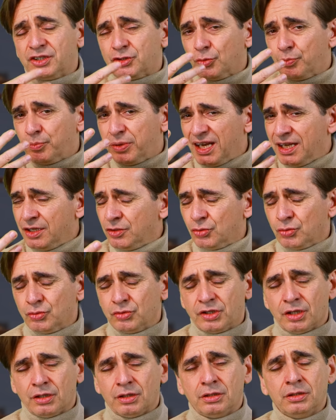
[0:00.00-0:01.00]
qui se plaignent tout le
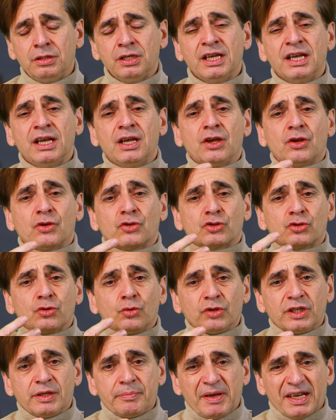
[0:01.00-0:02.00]
temps,
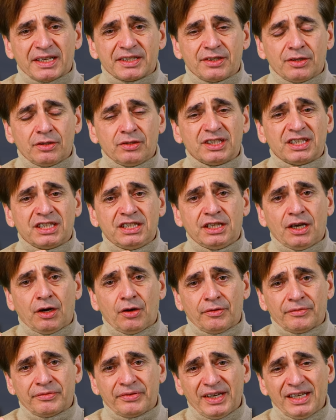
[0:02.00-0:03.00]
sont des personnes qui,
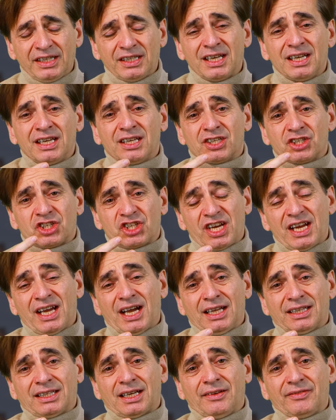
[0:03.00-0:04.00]
en fait,
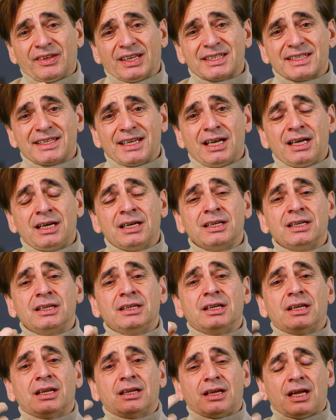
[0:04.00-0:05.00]
gèrent à travers ça
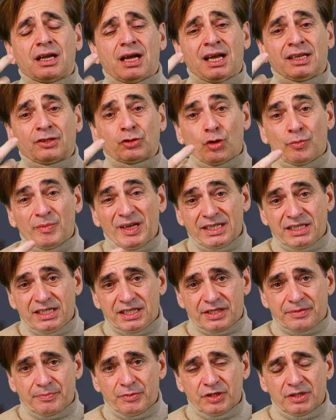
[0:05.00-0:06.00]
un
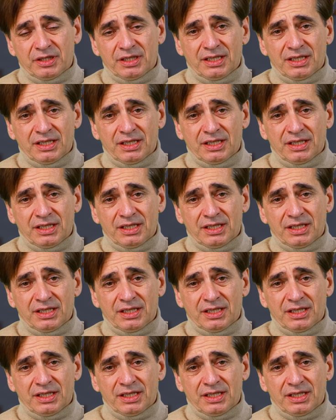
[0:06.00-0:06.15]
traumatisme.